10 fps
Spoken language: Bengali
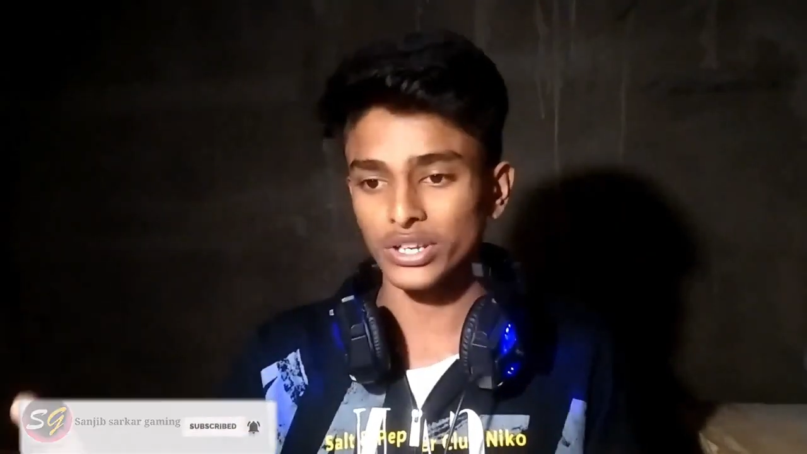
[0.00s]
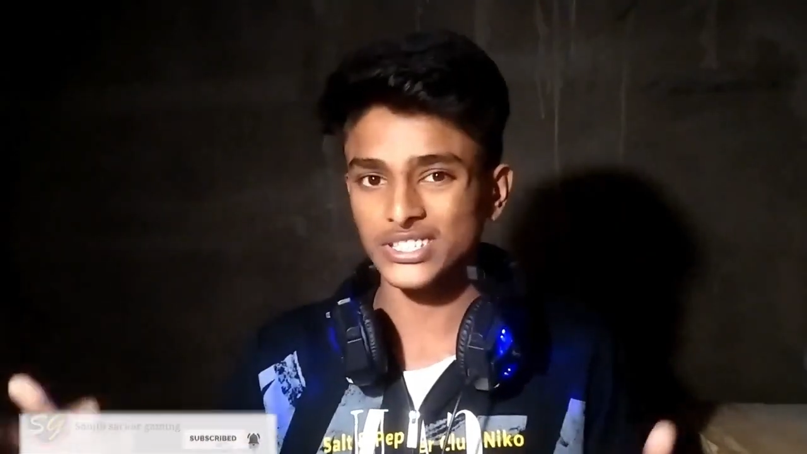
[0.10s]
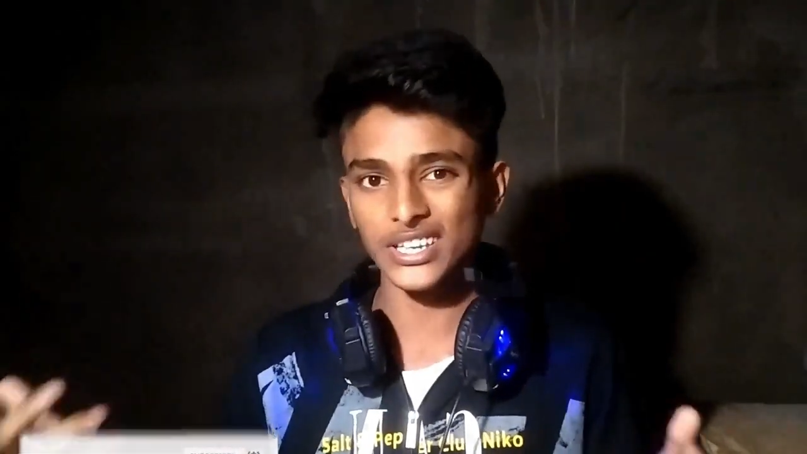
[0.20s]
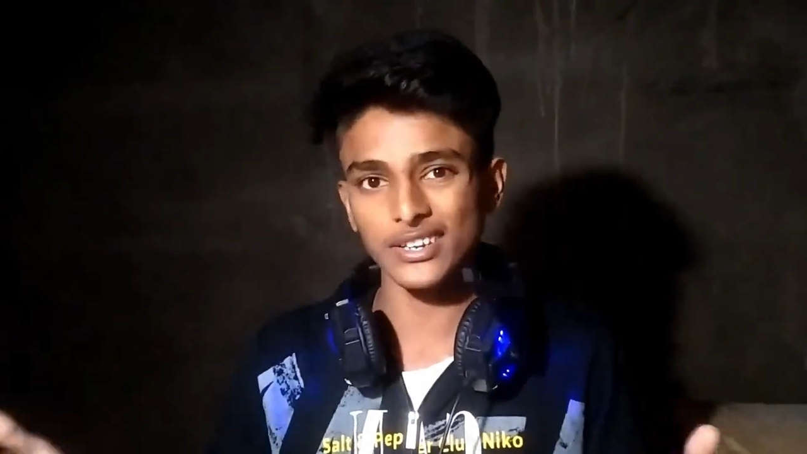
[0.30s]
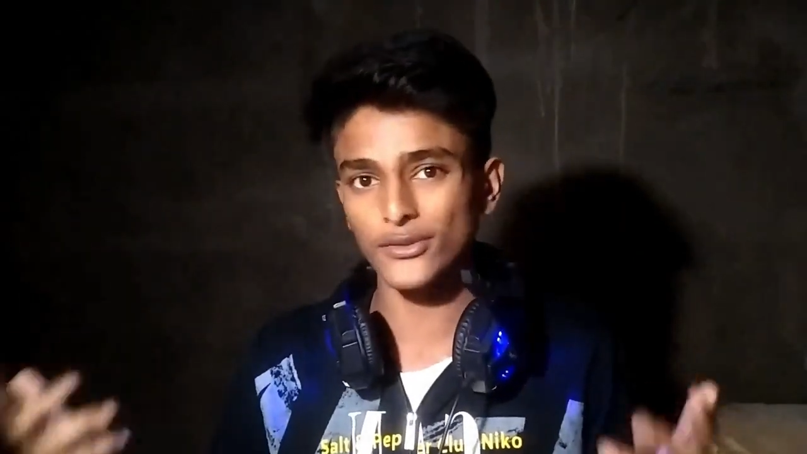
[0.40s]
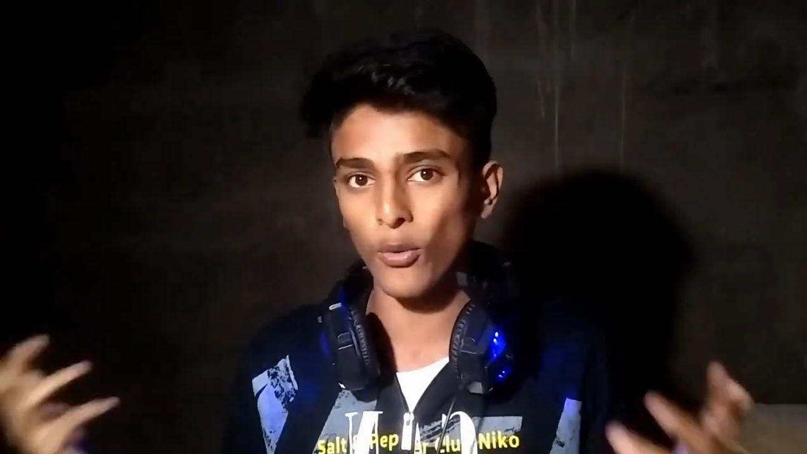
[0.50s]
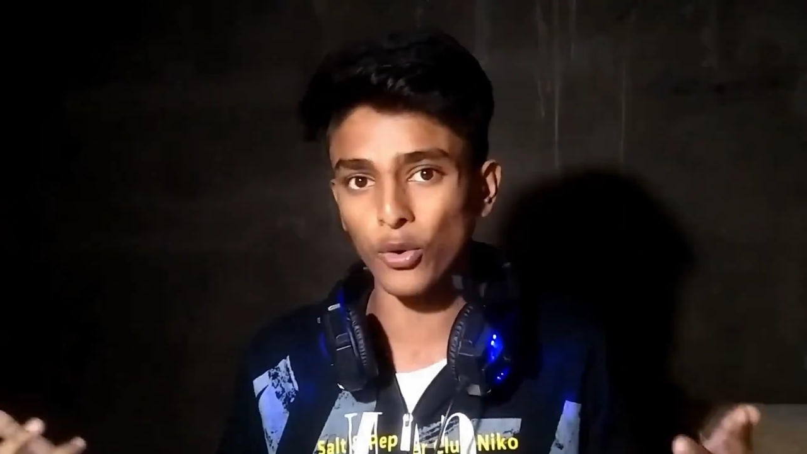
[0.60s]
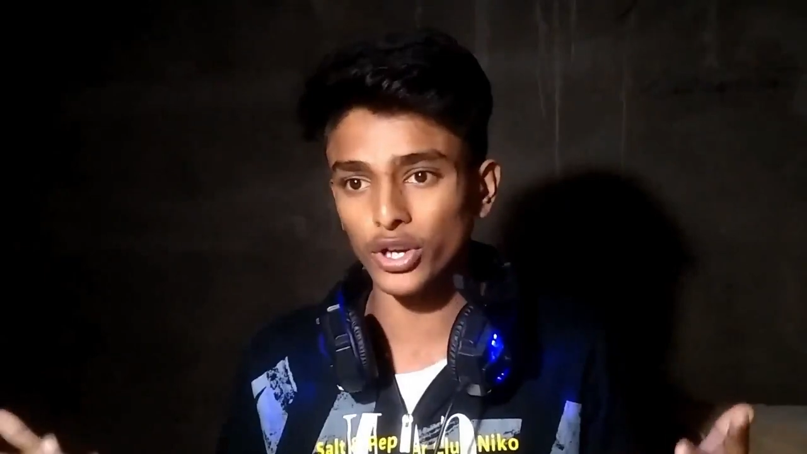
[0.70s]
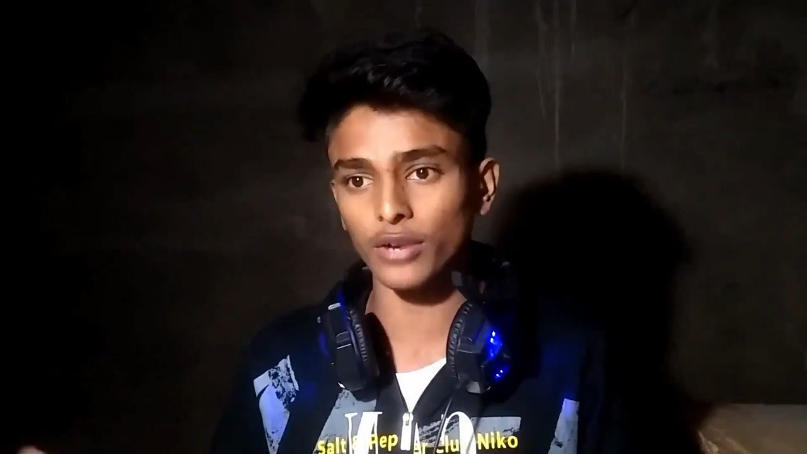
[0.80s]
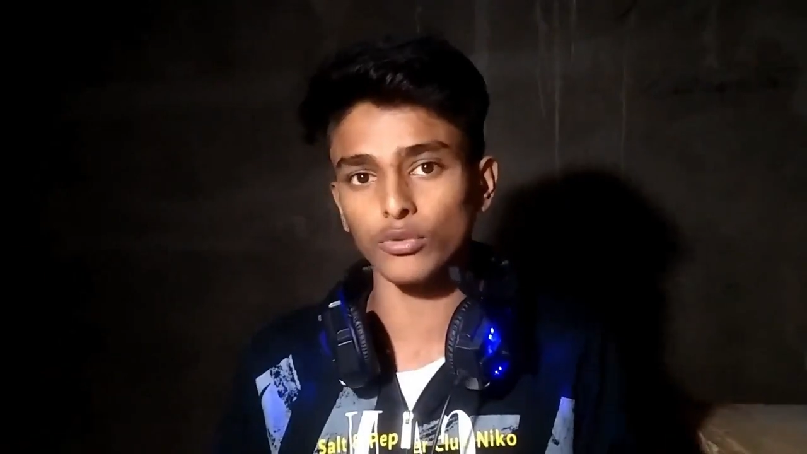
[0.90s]
ওই সেই
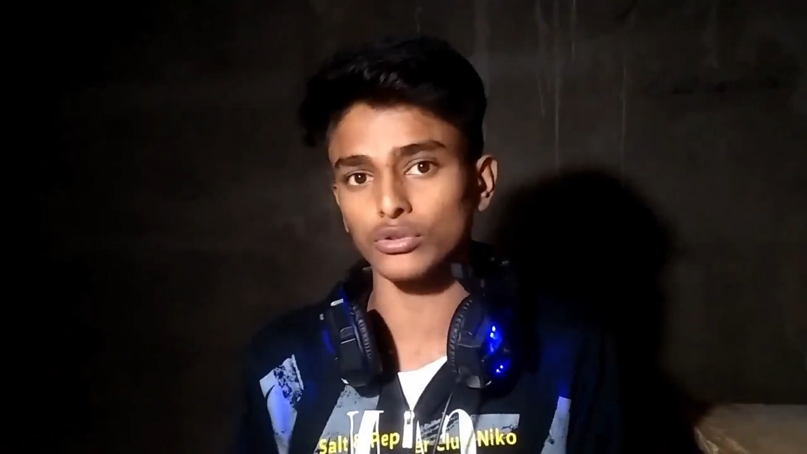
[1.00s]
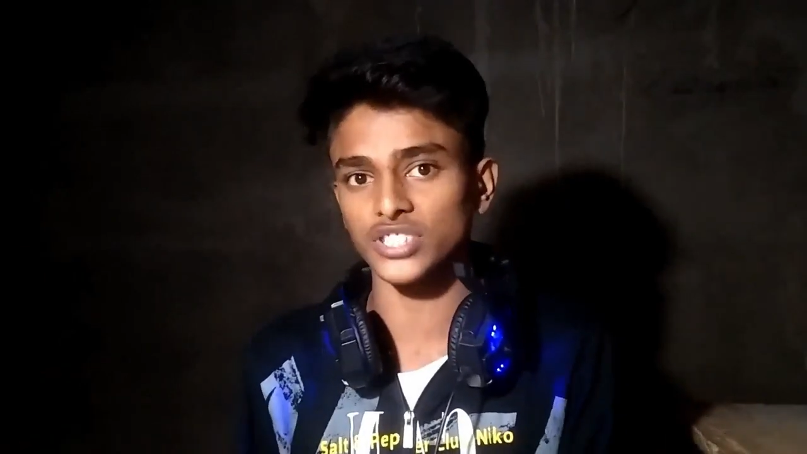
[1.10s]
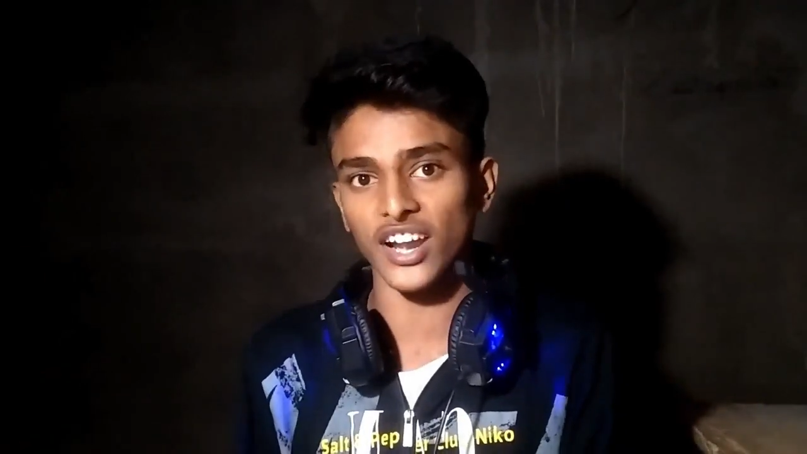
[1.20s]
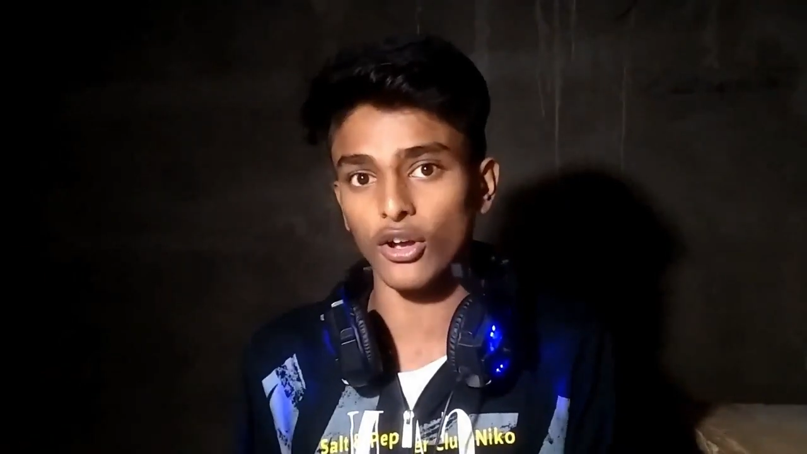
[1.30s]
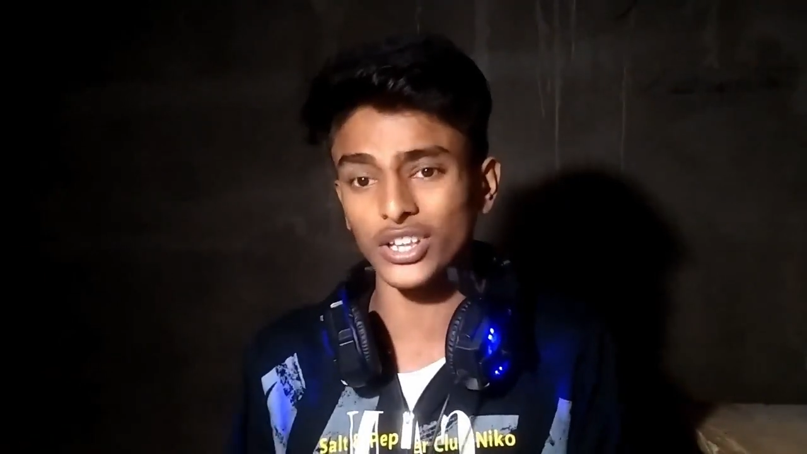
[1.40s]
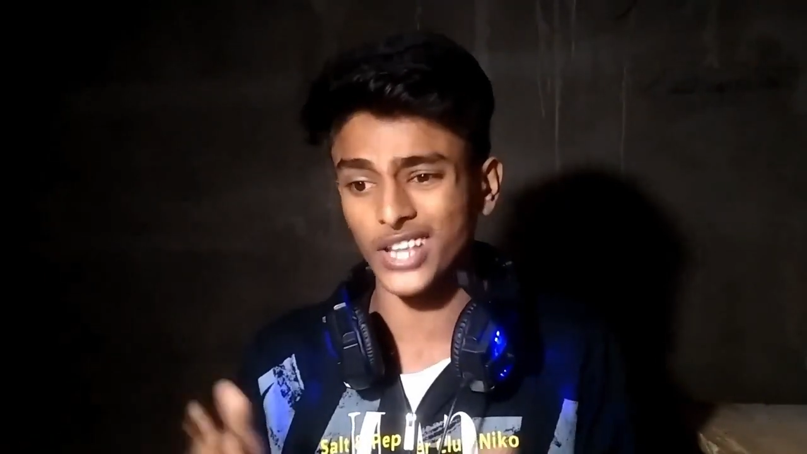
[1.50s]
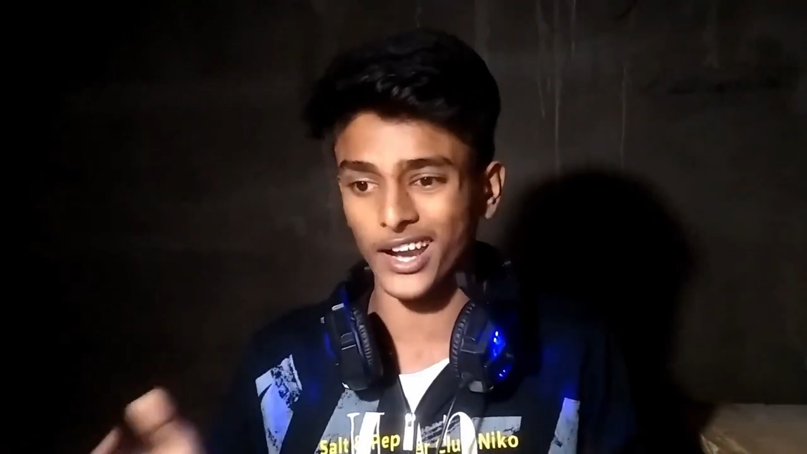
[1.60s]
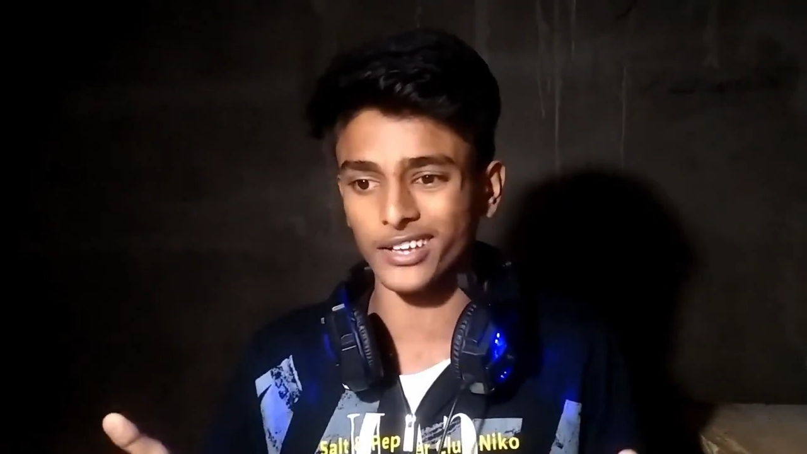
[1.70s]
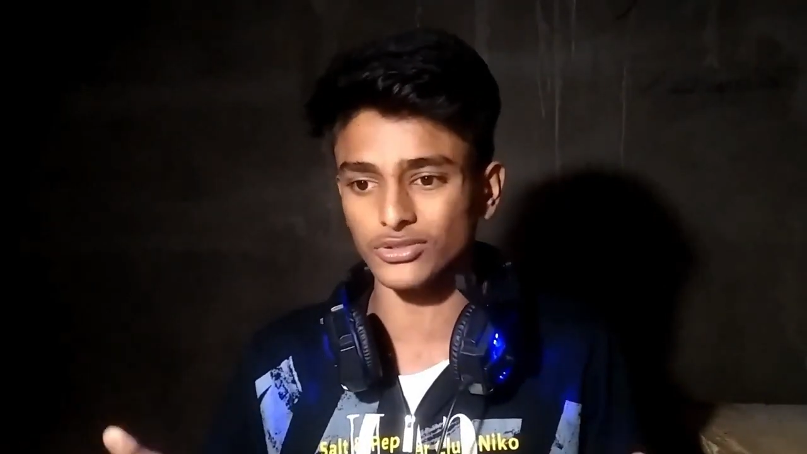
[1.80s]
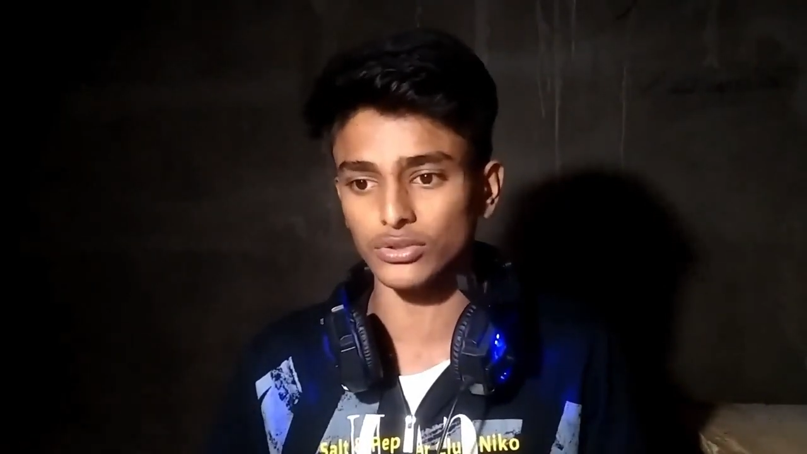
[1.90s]
রোবটের মতো যারা হয়
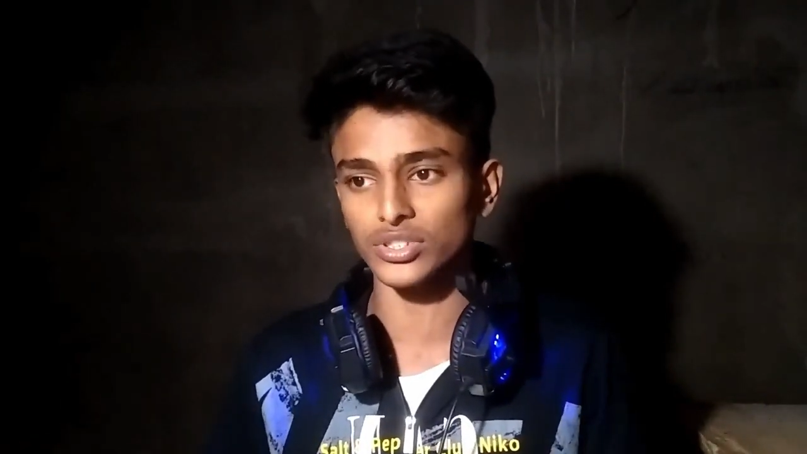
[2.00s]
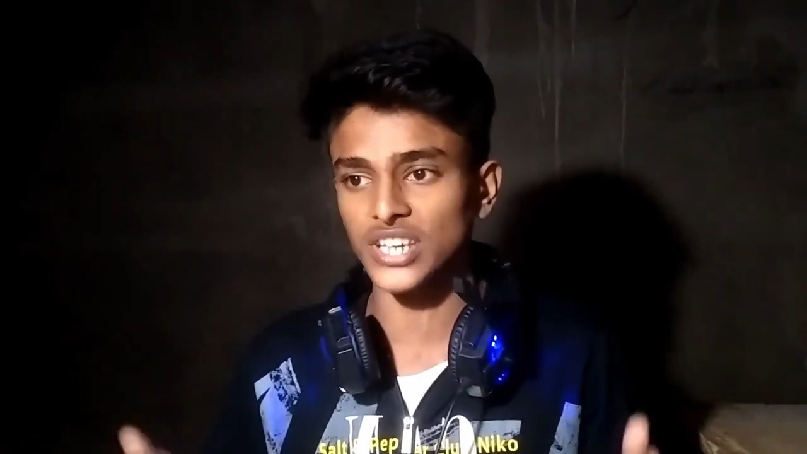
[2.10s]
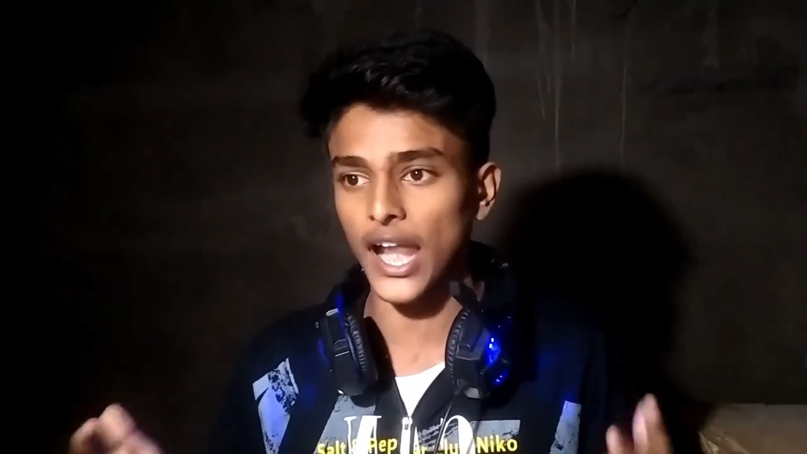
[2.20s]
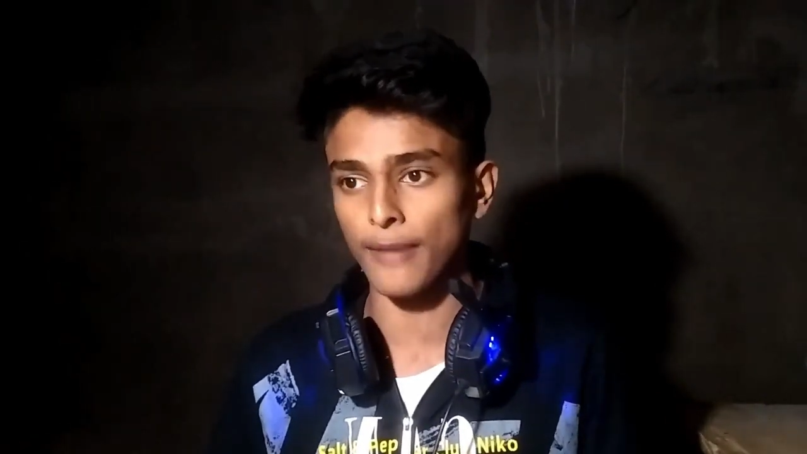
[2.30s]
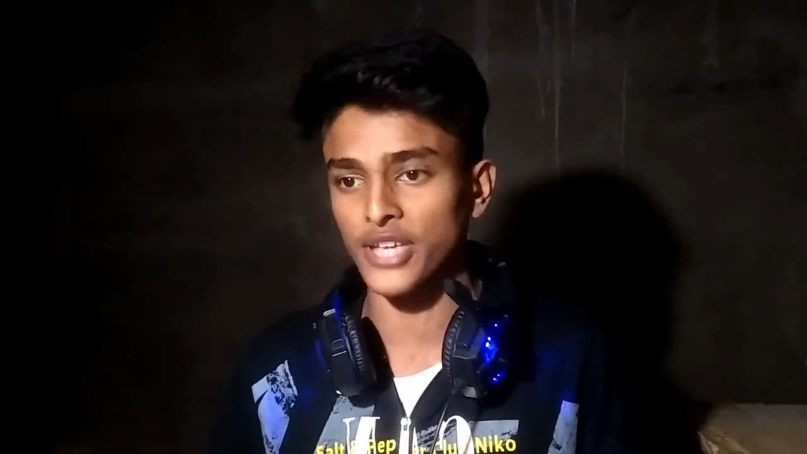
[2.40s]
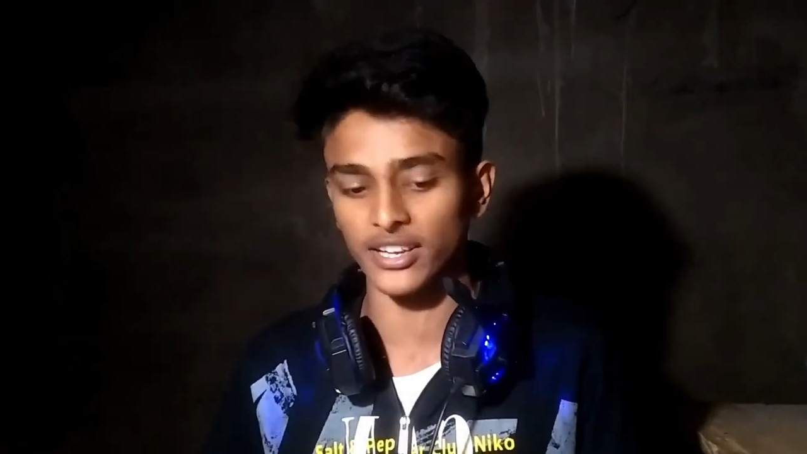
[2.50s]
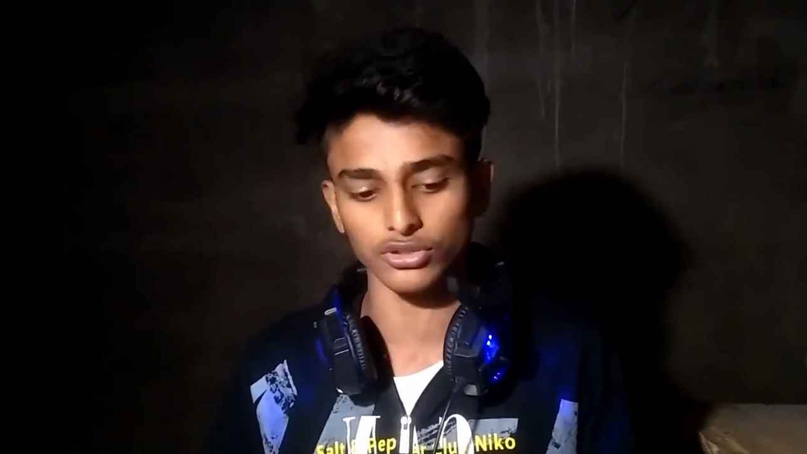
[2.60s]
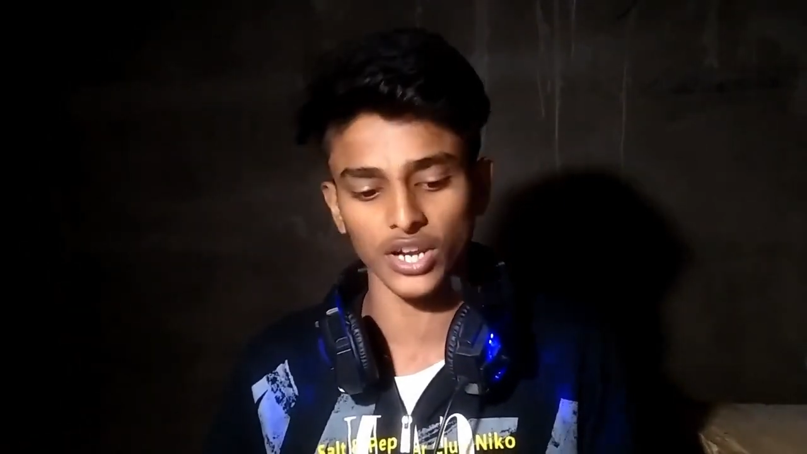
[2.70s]
তার একজন রয়েছে আর আমি